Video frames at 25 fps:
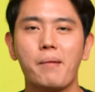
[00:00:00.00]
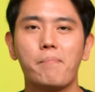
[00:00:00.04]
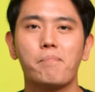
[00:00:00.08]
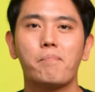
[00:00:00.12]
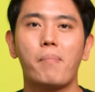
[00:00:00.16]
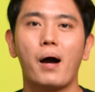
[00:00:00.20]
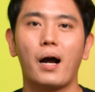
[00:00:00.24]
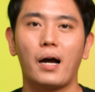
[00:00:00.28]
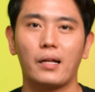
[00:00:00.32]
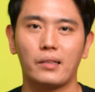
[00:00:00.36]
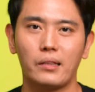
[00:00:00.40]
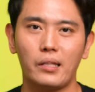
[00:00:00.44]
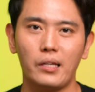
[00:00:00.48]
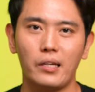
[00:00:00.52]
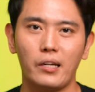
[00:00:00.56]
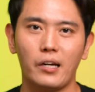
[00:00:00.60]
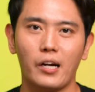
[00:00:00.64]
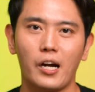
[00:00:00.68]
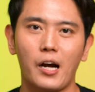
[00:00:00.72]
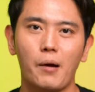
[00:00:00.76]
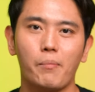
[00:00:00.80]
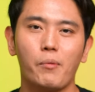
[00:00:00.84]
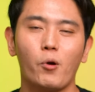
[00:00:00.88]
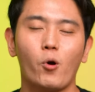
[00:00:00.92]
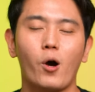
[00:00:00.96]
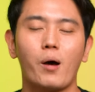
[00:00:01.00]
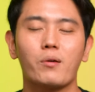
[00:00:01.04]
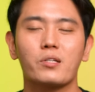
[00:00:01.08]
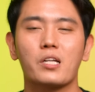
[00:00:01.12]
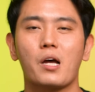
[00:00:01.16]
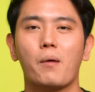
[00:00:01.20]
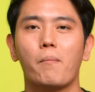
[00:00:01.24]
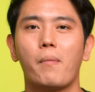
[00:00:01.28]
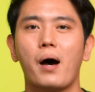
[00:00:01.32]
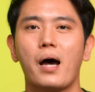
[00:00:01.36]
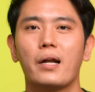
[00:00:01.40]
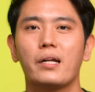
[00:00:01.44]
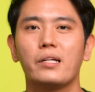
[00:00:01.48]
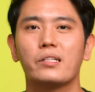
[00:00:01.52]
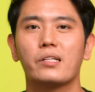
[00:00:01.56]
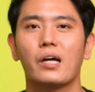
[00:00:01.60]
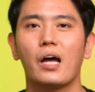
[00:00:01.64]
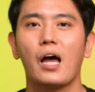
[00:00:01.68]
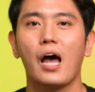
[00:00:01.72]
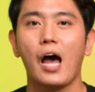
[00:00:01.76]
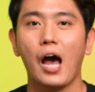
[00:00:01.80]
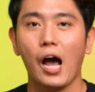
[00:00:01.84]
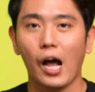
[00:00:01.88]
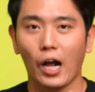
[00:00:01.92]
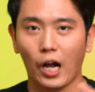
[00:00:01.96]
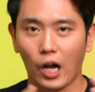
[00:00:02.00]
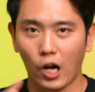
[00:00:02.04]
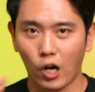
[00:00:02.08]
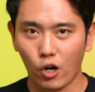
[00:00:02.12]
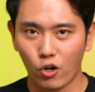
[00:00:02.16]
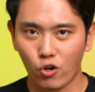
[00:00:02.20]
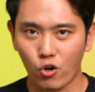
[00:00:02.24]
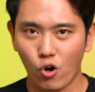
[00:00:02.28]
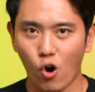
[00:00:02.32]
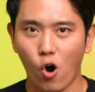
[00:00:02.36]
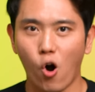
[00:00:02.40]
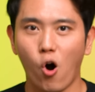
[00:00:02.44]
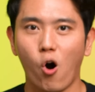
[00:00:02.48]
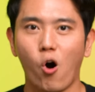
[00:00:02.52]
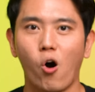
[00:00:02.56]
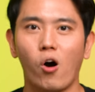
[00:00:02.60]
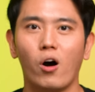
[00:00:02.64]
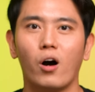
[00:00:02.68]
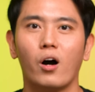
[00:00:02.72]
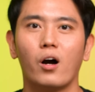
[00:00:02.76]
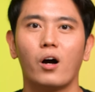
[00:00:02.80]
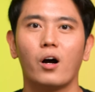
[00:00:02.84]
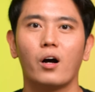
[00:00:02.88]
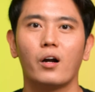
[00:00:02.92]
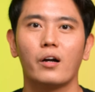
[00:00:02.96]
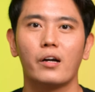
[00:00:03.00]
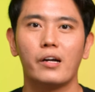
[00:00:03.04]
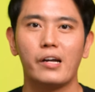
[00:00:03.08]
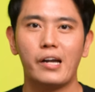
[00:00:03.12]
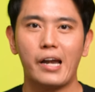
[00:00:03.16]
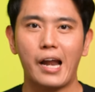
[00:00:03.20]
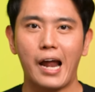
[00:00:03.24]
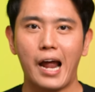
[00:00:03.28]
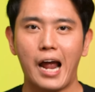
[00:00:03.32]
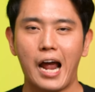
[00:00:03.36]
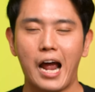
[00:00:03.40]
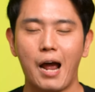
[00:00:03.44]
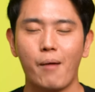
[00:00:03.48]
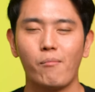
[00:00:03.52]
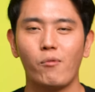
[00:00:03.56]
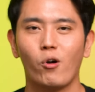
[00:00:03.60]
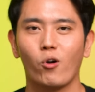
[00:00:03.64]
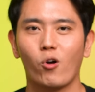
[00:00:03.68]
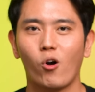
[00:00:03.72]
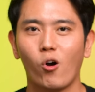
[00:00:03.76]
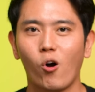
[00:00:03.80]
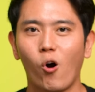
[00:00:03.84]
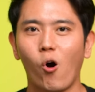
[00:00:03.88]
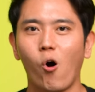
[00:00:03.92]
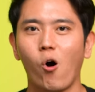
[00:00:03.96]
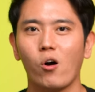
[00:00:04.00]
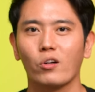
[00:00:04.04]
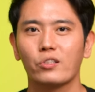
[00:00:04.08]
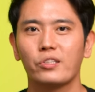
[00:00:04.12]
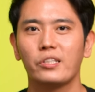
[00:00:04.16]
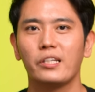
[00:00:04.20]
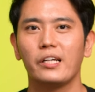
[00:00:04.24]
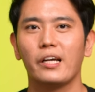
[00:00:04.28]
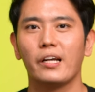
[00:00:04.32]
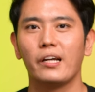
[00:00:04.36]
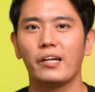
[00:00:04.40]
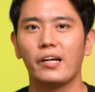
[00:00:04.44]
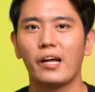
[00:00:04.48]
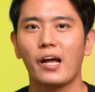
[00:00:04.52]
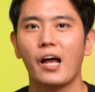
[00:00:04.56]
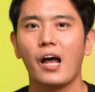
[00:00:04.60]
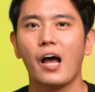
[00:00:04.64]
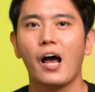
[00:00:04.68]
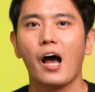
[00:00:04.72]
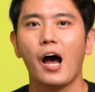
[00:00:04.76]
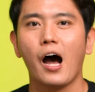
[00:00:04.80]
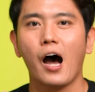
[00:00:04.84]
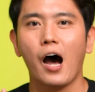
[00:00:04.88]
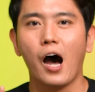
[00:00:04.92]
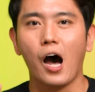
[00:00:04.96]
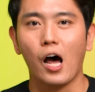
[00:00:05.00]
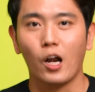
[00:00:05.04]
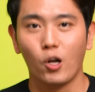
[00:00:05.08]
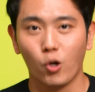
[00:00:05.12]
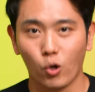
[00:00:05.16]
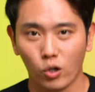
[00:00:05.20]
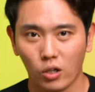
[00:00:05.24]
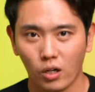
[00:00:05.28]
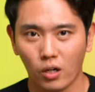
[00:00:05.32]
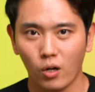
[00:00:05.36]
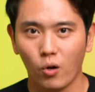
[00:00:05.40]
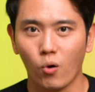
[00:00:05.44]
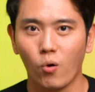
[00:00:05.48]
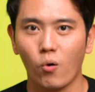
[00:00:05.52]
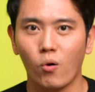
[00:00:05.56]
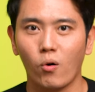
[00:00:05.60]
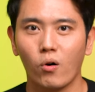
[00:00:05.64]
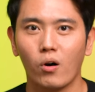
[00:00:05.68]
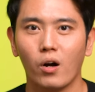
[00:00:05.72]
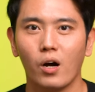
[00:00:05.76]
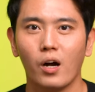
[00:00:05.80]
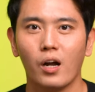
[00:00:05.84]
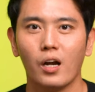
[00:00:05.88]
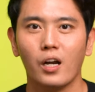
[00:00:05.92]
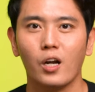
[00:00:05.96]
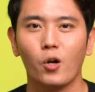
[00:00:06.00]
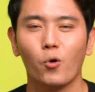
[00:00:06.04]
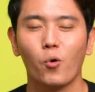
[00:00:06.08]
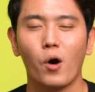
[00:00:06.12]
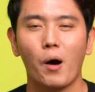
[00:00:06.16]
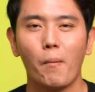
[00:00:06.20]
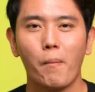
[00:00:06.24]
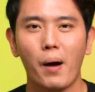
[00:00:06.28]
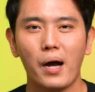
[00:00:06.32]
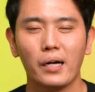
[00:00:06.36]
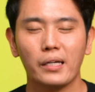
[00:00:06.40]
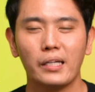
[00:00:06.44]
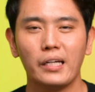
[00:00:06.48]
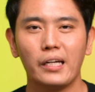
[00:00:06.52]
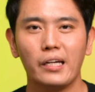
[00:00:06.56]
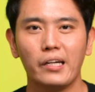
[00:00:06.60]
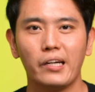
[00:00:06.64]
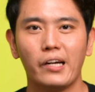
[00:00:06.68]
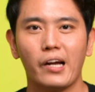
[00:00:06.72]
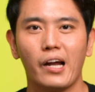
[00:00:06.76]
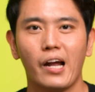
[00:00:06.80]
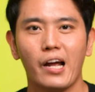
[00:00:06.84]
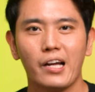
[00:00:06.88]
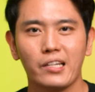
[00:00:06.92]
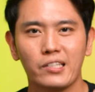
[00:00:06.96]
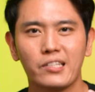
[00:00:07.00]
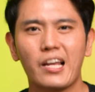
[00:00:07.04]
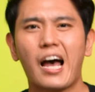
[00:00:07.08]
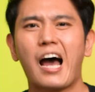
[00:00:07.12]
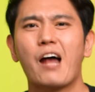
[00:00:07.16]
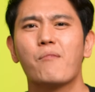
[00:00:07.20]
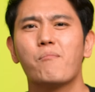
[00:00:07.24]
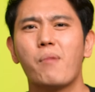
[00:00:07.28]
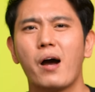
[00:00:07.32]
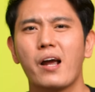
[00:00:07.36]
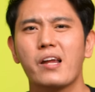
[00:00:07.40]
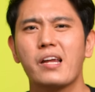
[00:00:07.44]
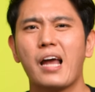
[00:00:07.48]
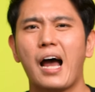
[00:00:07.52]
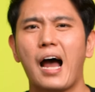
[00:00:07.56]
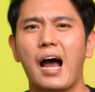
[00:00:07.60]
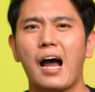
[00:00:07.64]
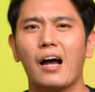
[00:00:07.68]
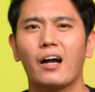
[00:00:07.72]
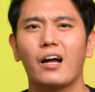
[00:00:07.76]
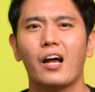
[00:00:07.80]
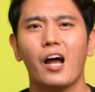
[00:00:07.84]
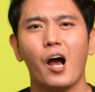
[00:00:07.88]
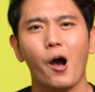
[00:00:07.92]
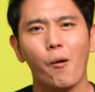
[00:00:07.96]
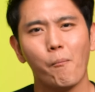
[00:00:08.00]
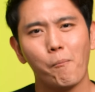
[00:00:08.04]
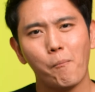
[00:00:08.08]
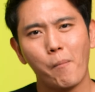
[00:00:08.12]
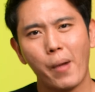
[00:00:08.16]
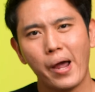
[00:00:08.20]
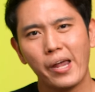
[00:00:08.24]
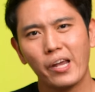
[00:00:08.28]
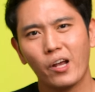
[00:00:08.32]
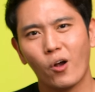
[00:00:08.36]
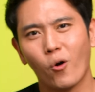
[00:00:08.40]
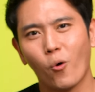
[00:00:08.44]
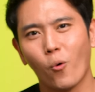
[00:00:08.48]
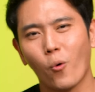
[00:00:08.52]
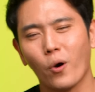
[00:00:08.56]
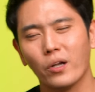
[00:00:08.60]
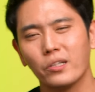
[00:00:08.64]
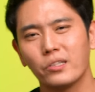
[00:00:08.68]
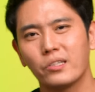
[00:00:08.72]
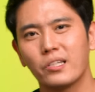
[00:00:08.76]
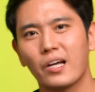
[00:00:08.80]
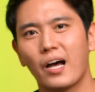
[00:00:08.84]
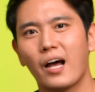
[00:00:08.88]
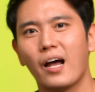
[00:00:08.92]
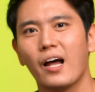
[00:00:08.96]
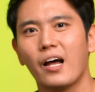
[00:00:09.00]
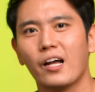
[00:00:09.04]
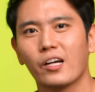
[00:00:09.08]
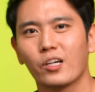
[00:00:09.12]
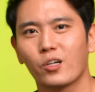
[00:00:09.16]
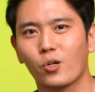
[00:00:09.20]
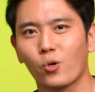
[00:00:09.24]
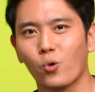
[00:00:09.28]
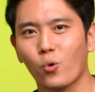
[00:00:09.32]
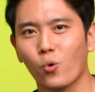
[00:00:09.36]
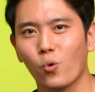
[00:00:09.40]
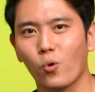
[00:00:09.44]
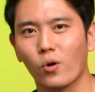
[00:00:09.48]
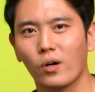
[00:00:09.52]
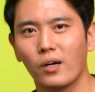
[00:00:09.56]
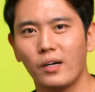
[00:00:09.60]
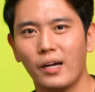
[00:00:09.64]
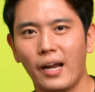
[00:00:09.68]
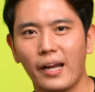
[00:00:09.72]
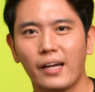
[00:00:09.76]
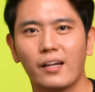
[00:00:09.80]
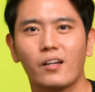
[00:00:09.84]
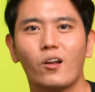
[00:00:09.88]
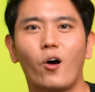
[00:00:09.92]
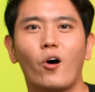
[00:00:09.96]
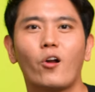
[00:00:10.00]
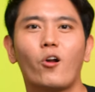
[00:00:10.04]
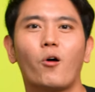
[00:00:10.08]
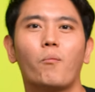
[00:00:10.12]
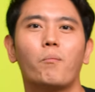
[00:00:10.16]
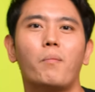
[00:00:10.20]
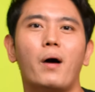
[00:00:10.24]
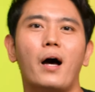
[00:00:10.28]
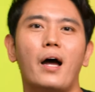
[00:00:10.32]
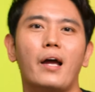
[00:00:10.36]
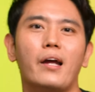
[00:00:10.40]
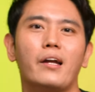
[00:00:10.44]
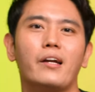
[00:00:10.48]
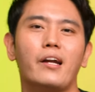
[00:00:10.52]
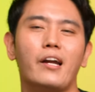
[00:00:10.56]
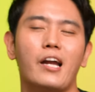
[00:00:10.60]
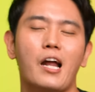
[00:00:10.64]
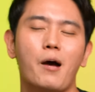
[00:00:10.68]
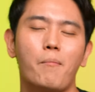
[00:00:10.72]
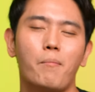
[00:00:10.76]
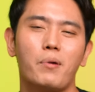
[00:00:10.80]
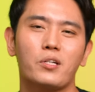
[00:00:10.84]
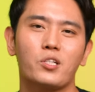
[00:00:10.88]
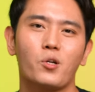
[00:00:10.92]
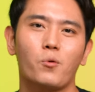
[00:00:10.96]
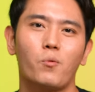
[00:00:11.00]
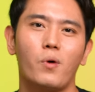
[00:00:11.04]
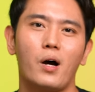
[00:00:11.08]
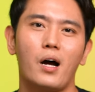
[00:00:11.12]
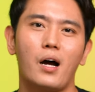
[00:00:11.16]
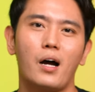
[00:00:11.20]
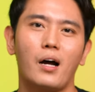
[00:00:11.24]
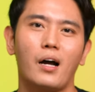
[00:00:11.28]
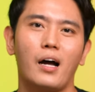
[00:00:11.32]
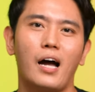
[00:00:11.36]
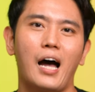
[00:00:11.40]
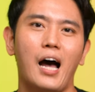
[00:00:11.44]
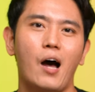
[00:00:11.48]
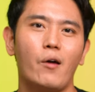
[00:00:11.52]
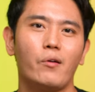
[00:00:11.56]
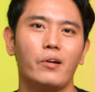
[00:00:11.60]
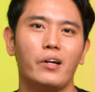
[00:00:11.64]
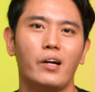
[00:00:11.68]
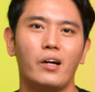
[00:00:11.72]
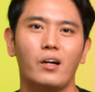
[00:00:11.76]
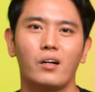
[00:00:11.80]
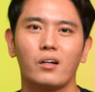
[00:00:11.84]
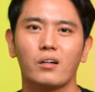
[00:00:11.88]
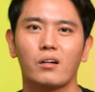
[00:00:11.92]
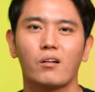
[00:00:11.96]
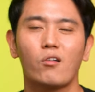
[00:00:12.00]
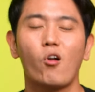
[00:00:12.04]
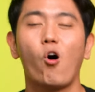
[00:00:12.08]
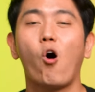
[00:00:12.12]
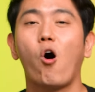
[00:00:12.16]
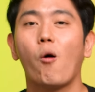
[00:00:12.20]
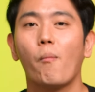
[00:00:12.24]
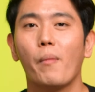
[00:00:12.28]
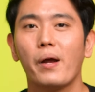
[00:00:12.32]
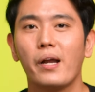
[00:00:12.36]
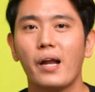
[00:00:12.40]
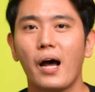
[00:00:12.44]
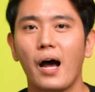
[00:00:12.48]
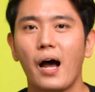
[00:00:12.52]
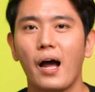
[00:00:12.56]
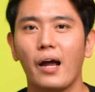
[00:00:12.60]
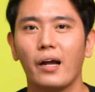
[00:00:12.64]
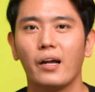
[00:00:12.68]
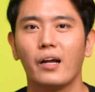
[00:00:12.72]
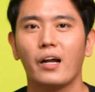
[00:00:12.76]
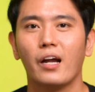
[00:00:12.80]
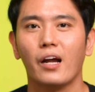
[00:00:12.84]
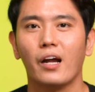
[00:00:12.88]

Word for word: ไม่ปกตินะครับ มีความสามารถที่จะกรองน้ำแล้วก็ของเสียเนี่ยลดลง หรือว่าบางทีเนี่ยสารบางอย่างไม่ควรจะถูกเล็ดลอดออกไปในน้ำปัสสาวะ คราวนี้กรองไม่ได้